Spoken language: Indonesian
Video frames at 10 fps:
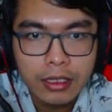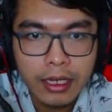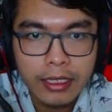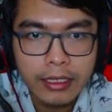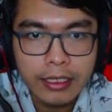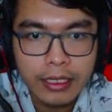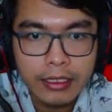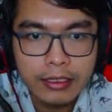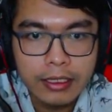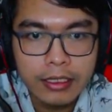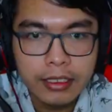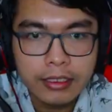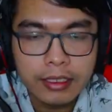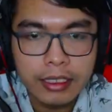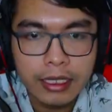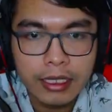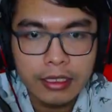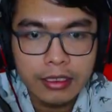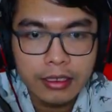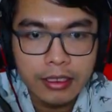Ada yang di sini
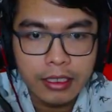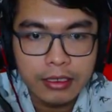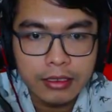setengah, yang